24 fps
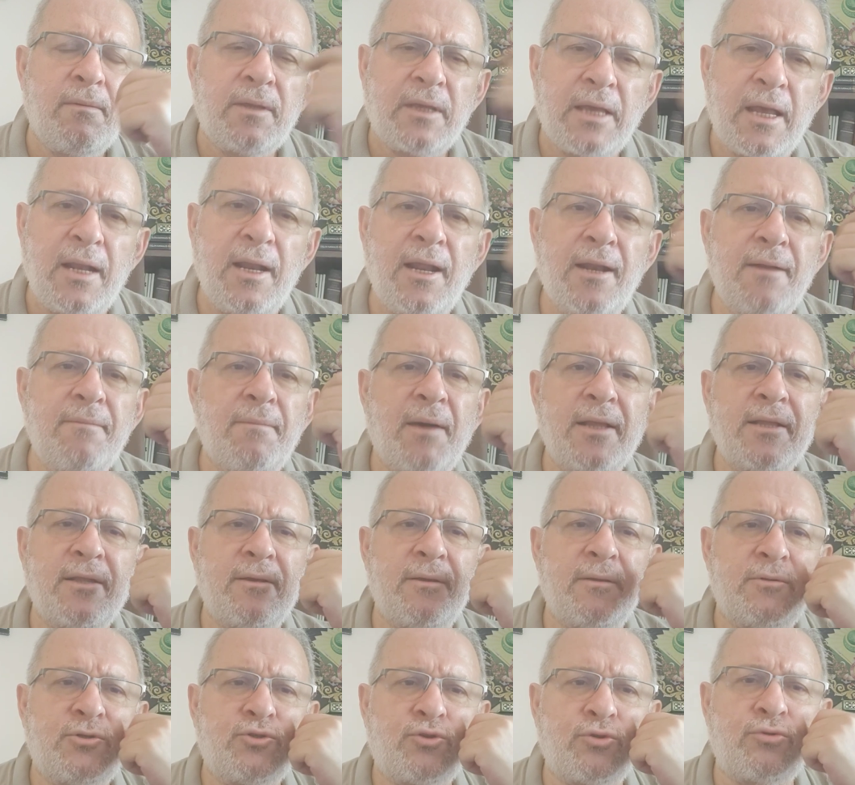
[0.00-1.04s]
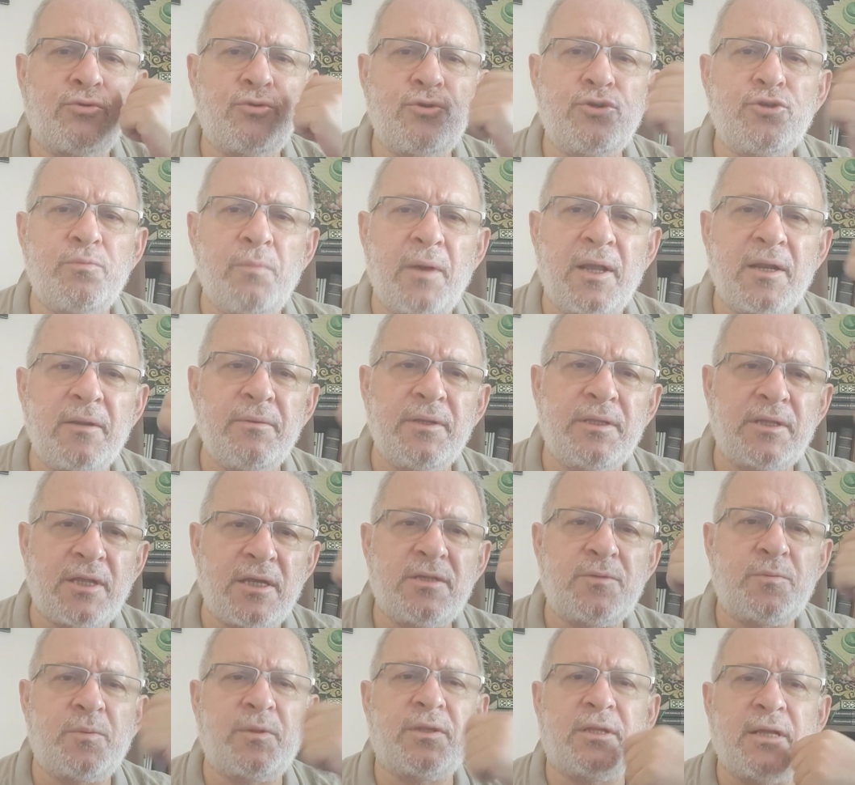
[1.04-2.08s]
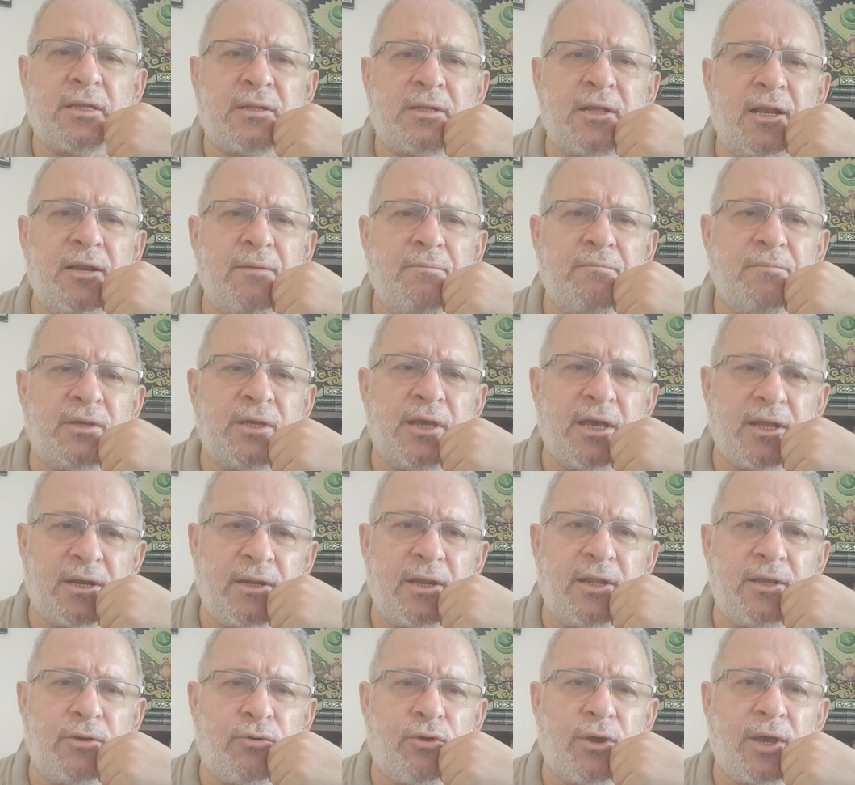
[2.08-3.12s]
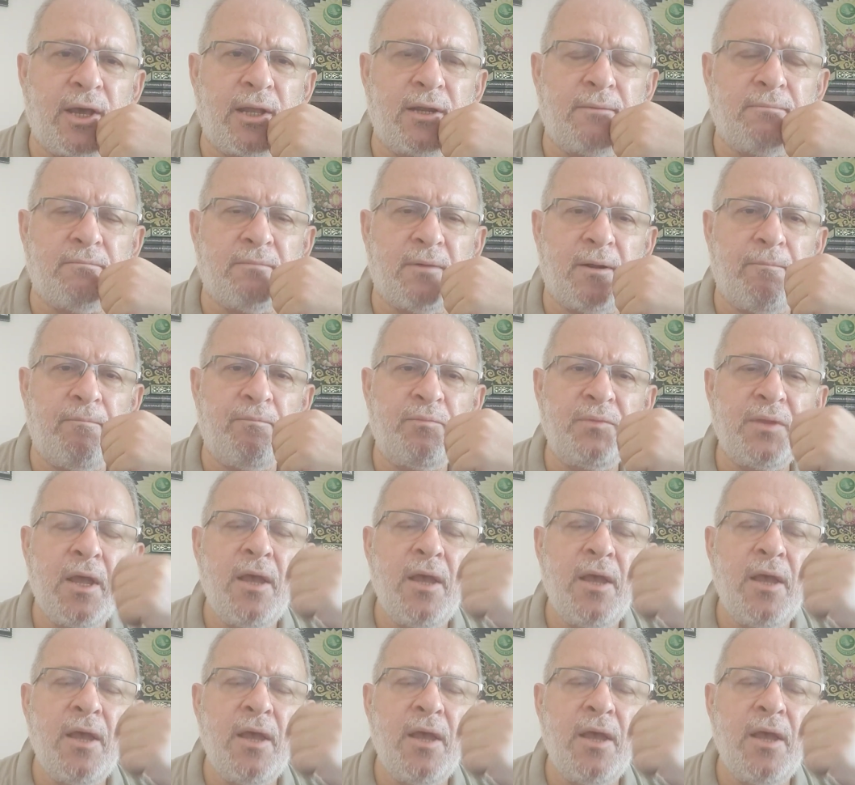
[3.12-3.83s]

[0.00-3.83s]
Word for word: Gelelim hadi şu düşmanı bir tespit edelim mi? Yerine koyalım mı?